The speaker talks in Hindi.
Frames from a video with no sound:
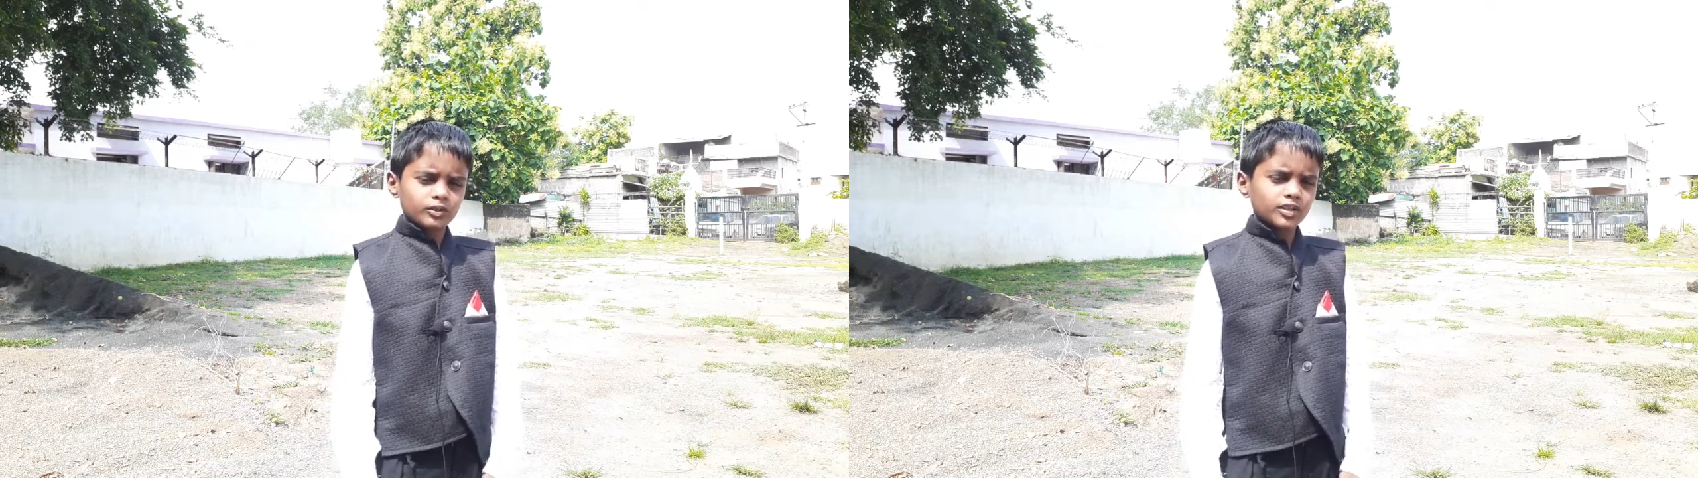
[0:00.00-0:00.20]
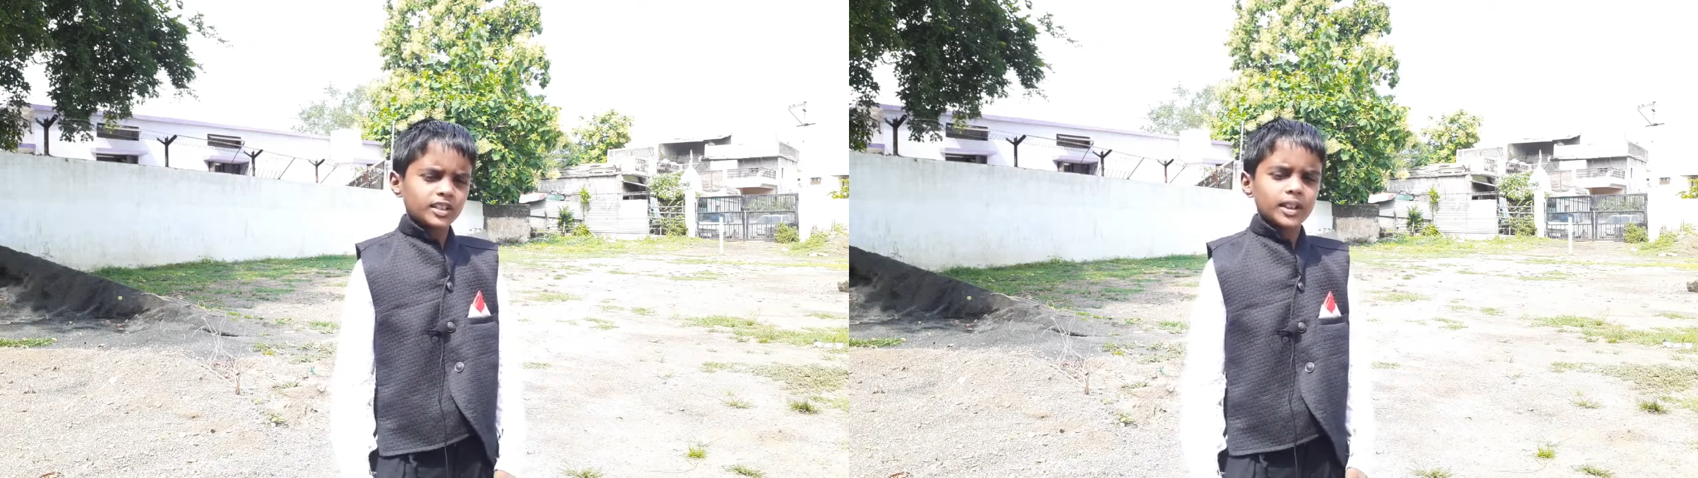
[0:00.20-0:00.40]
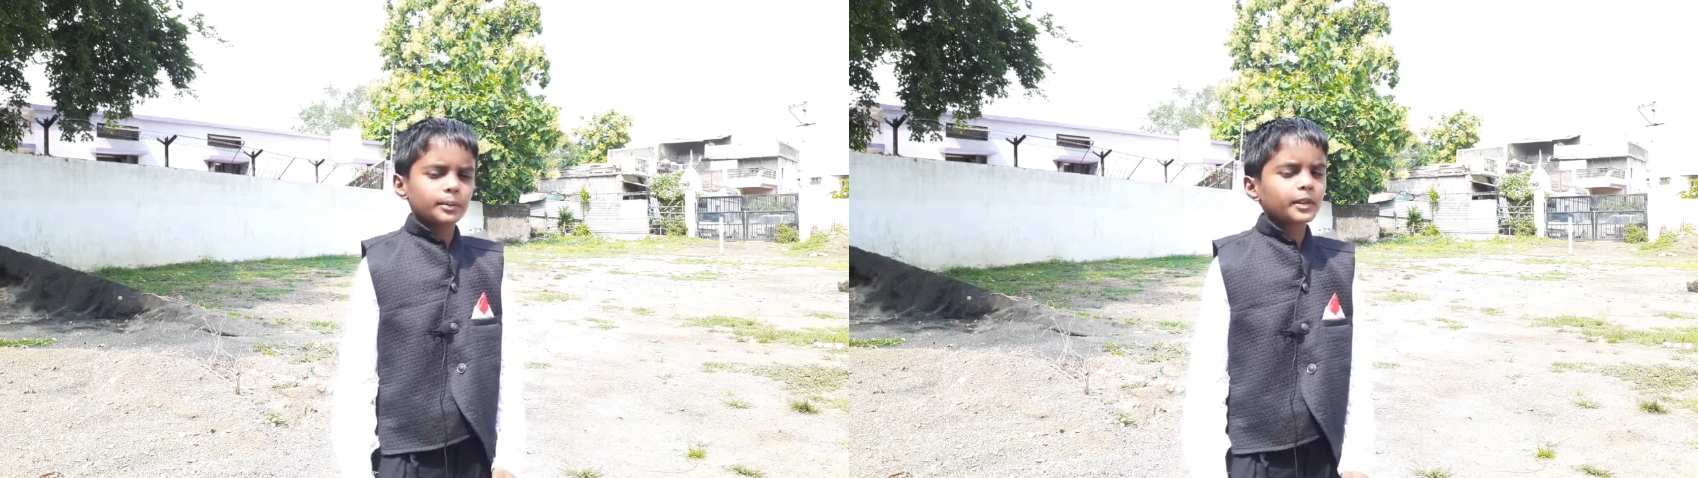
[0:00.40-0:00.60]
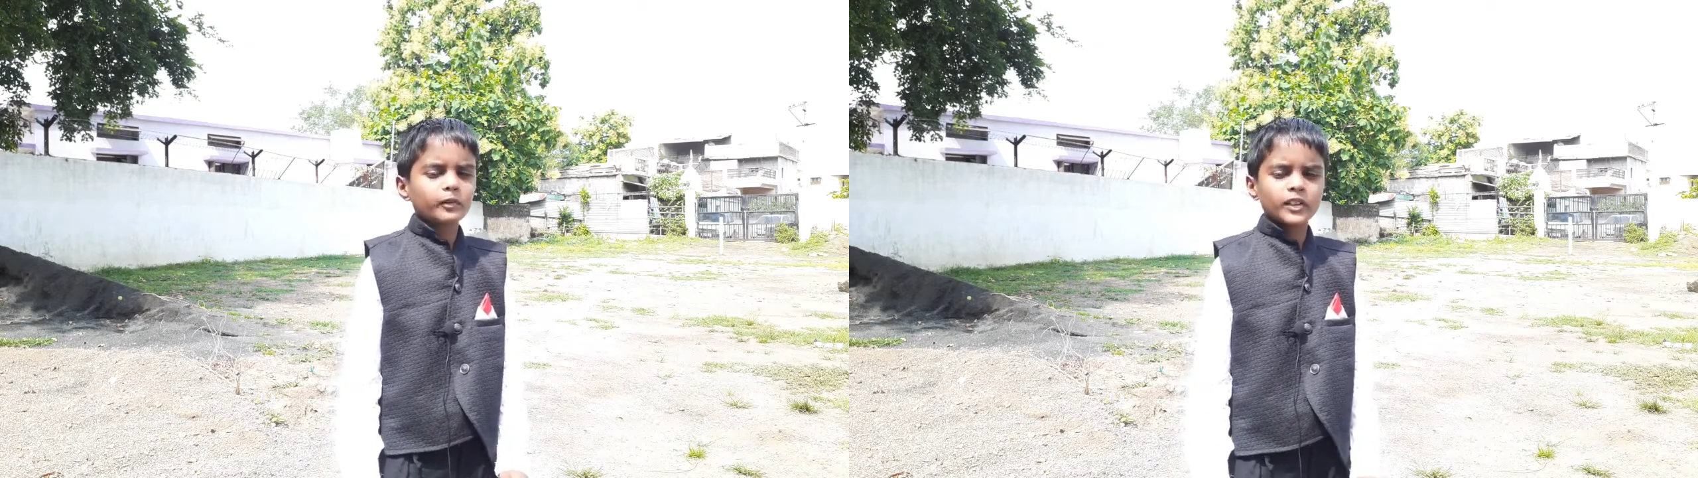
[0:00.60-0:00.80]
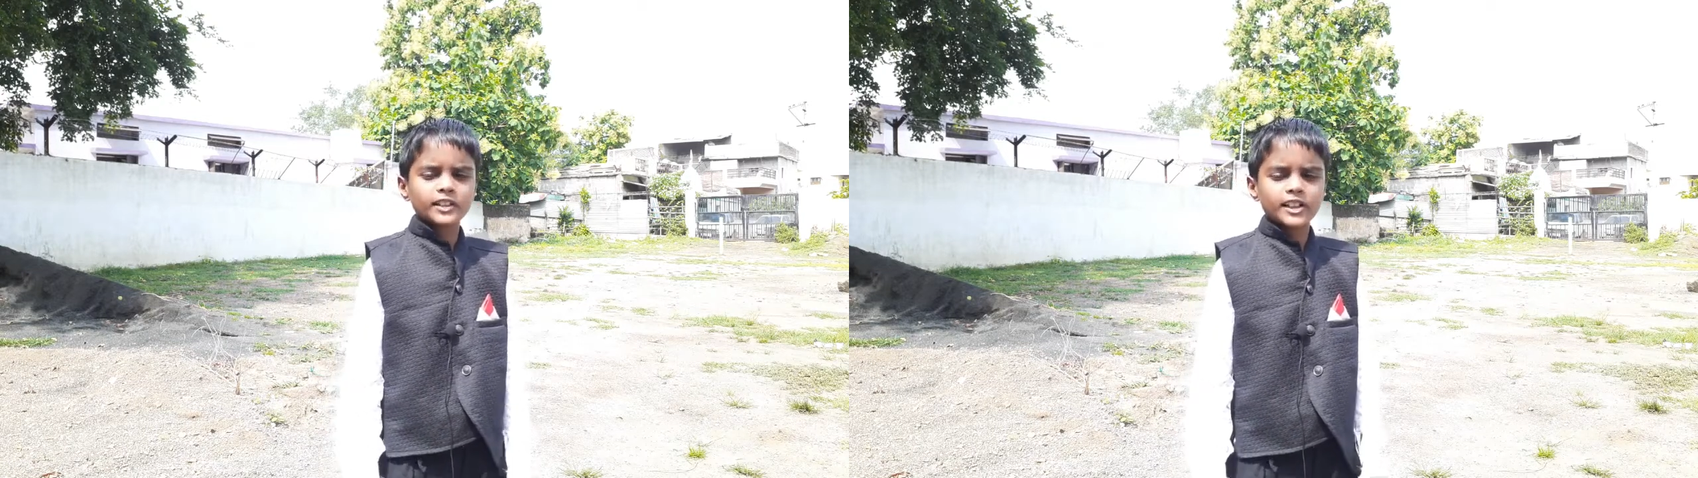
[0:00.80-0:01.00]
उसने भी
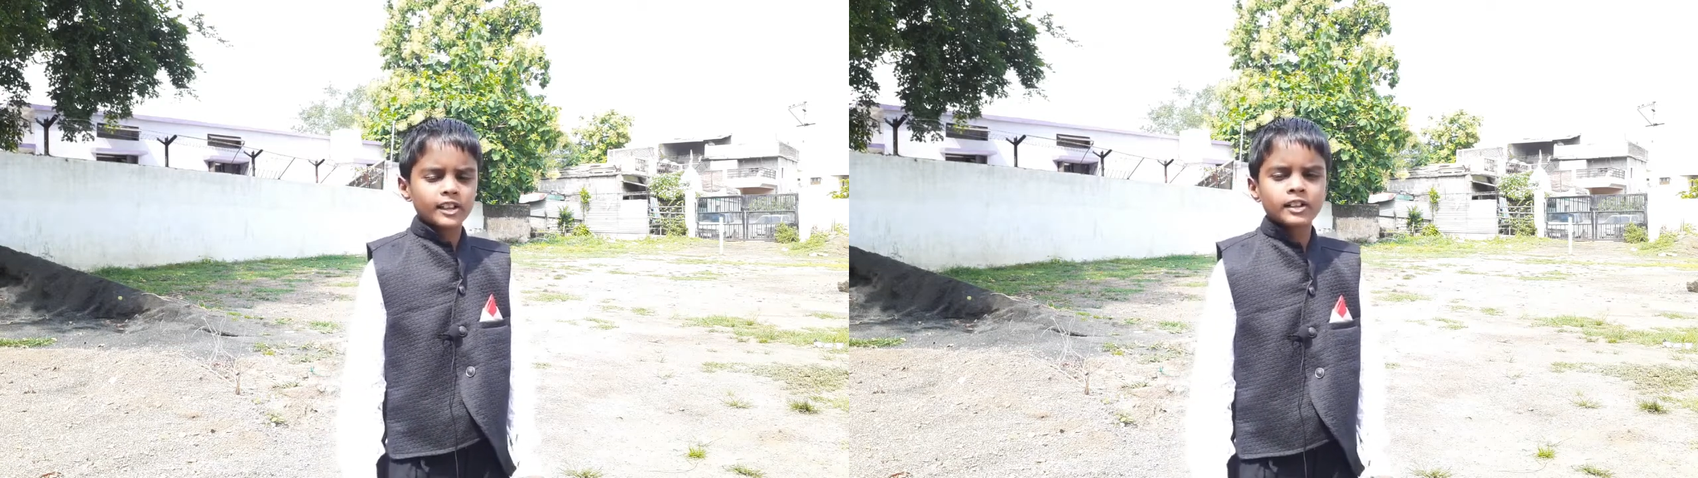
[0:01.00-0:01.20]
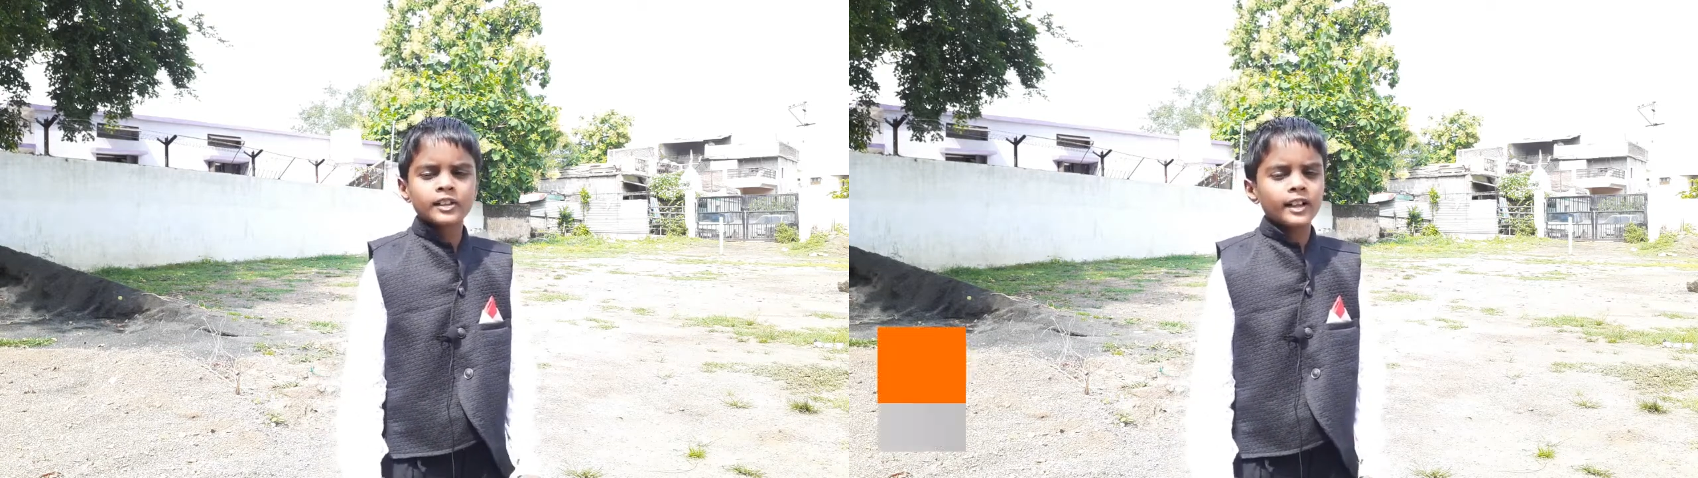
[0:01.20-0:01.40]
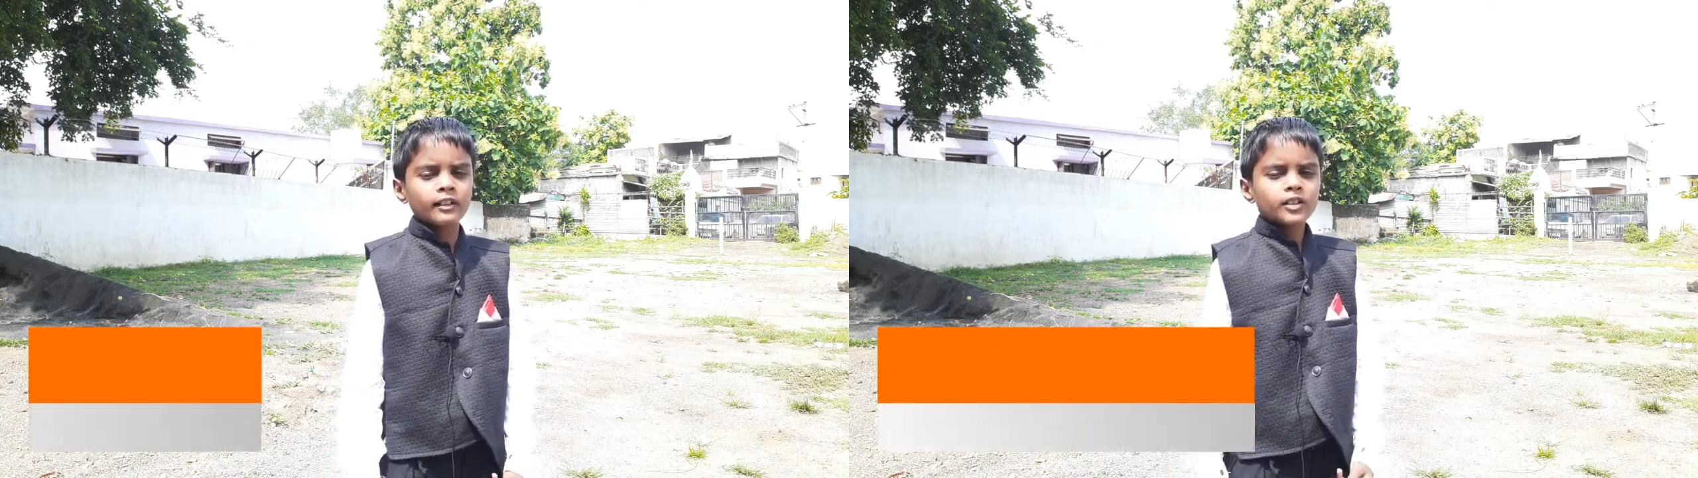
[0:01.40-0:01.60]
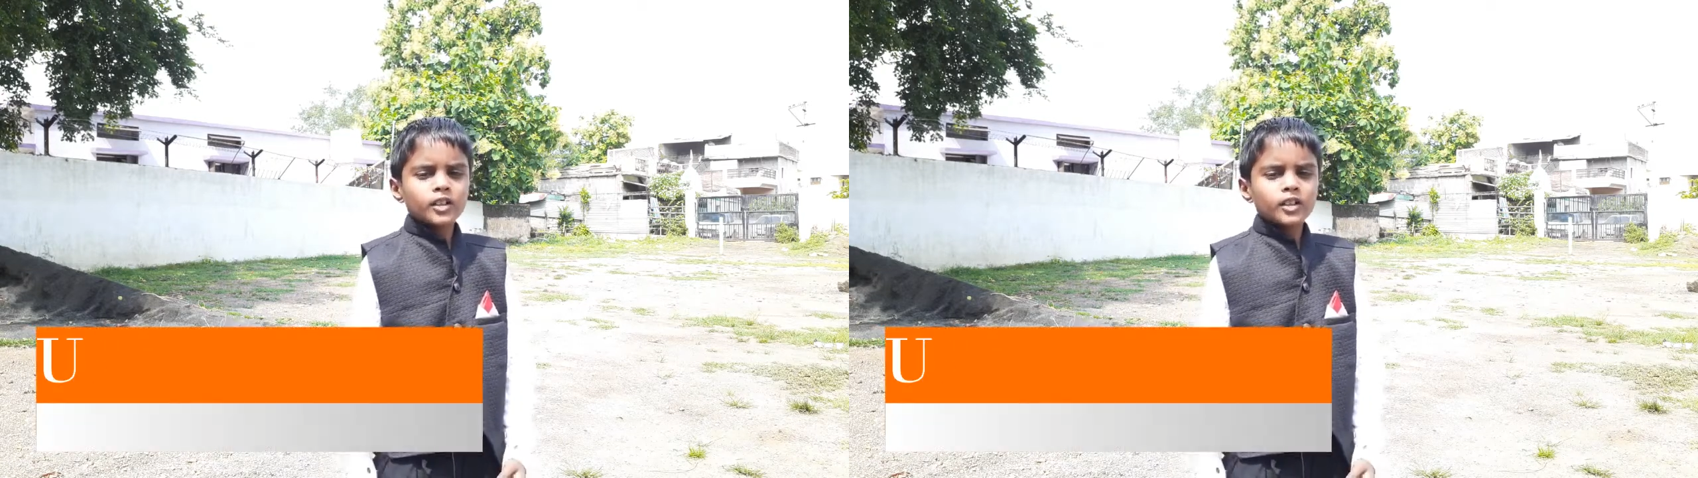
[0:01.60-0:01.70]
फिर दे ही दिया